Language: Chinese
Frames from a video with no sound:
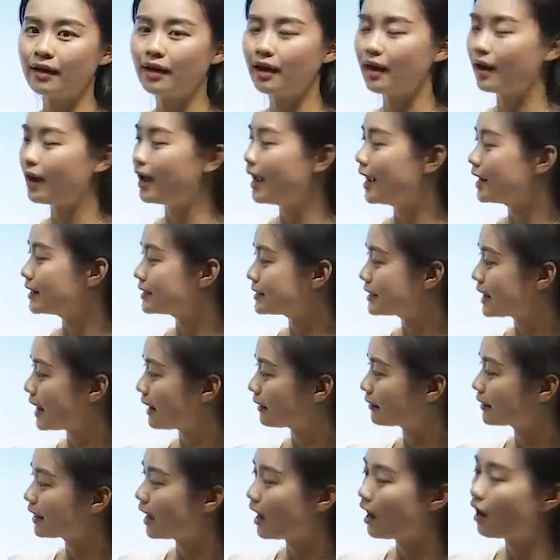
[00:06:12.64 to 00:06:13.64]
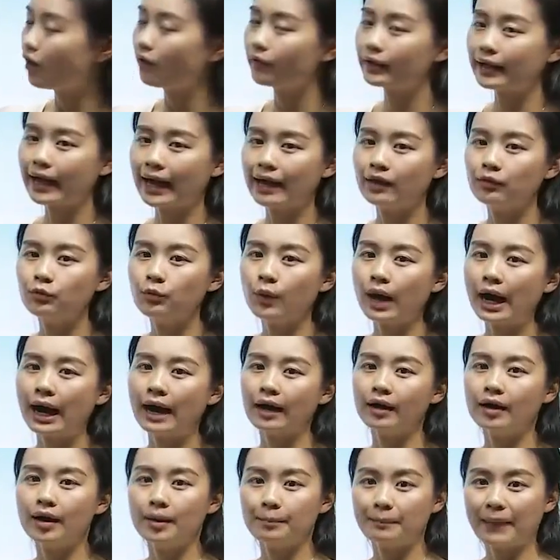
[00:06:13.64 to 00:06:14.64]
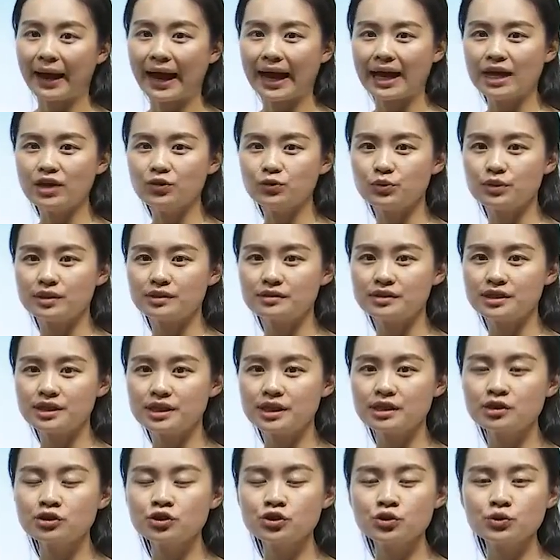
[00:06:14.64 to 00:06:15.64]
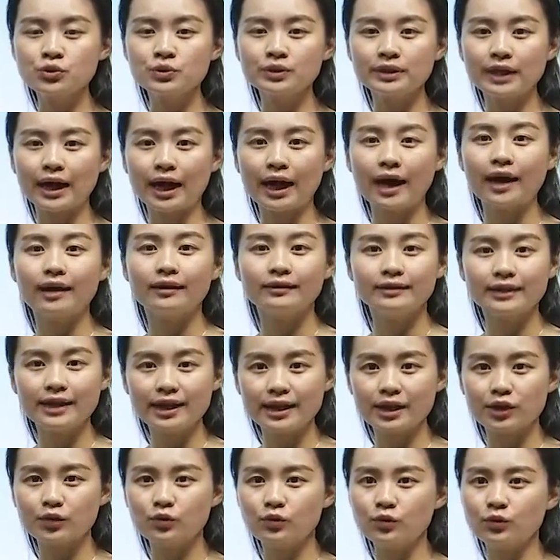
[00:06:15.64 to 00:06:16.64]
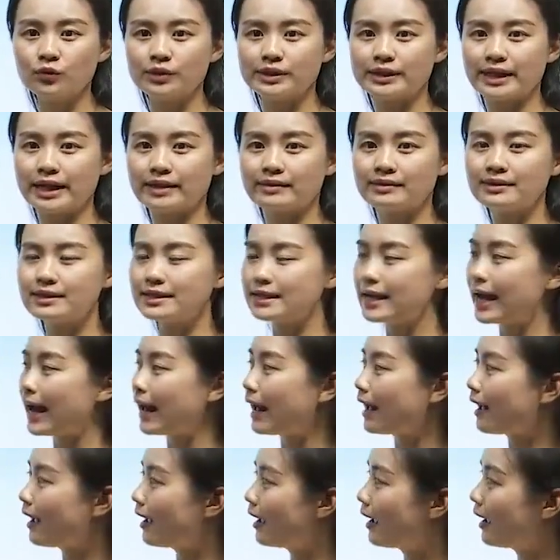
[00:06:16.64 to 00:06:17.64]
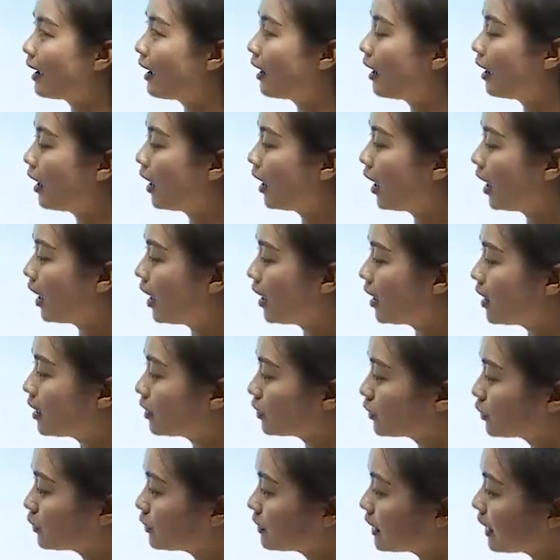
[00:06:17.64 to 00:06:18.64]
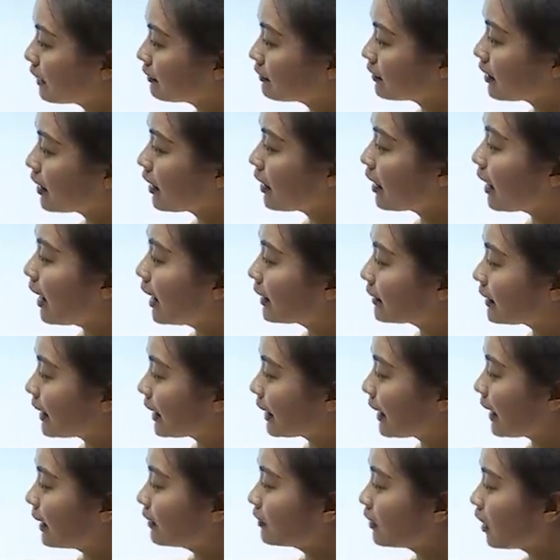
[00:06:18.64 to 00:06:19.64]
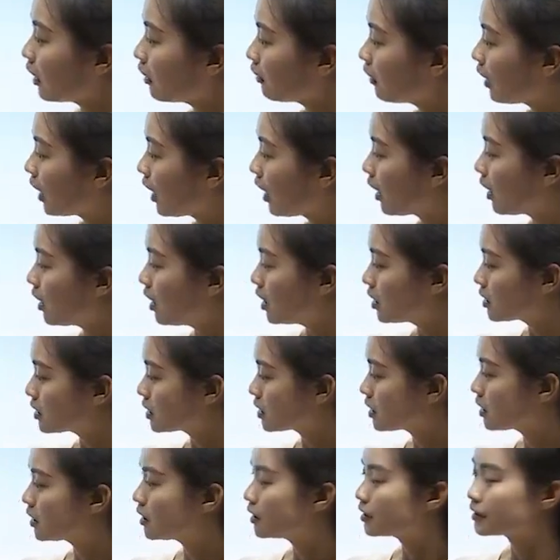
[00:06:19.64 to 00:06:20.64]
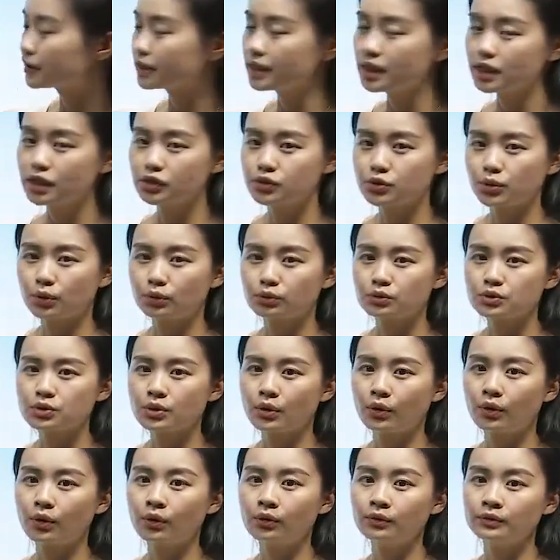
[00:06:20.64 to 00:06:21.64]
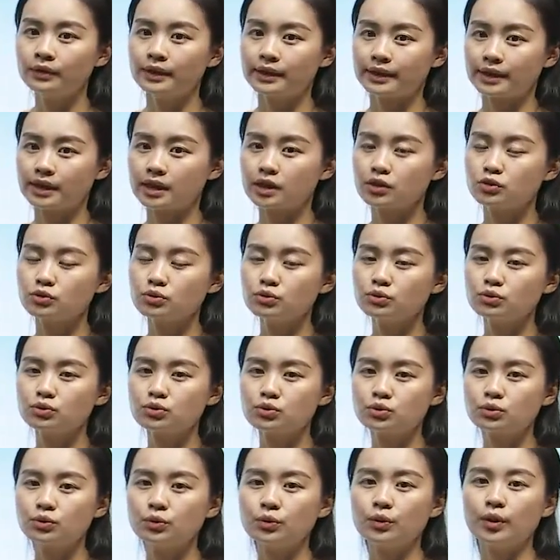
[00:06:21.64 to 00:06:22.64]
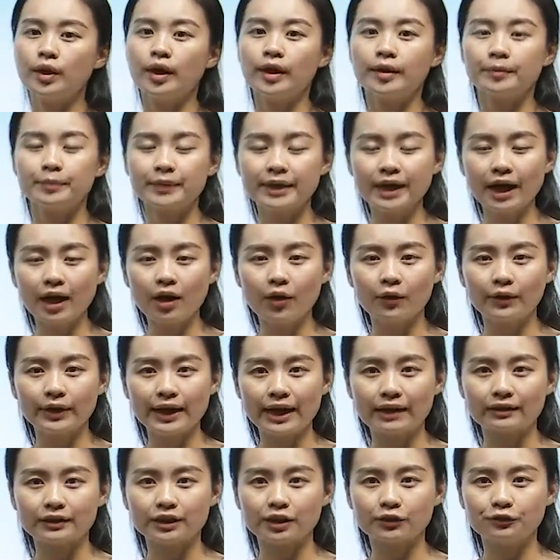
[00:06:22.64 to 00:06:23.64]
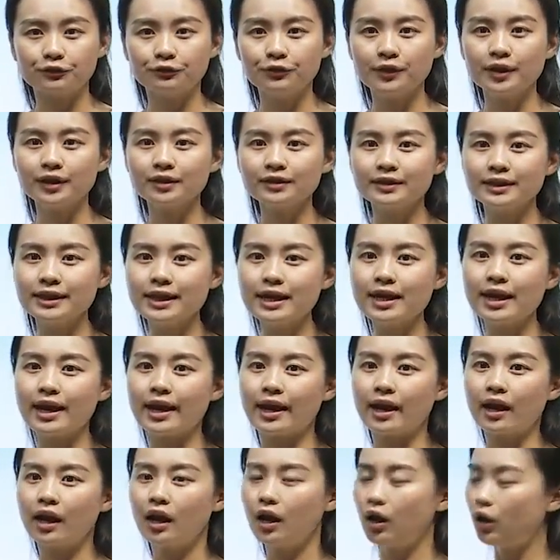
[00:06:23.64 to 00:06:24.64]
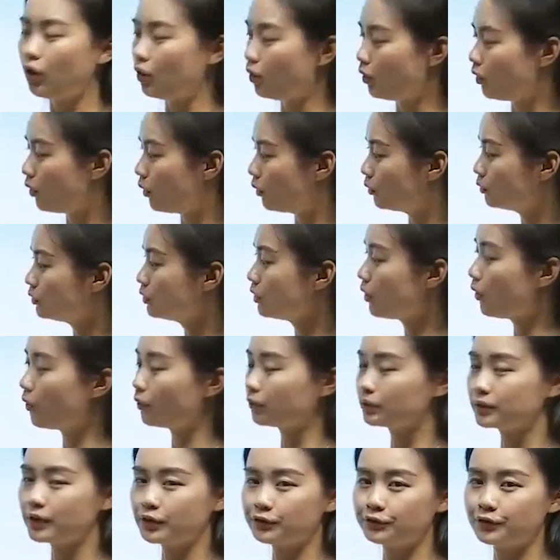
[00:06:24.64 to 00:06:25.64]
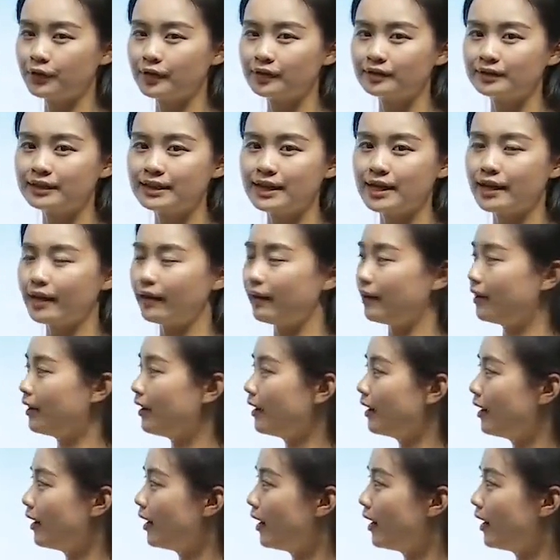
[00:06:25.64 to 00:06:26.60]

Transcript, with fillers: 啊，想要赶往白云深处的那一户人家。突然呢，他看到了这一丛丛、一簇簇漂亮的枫叶，红红的枫叶。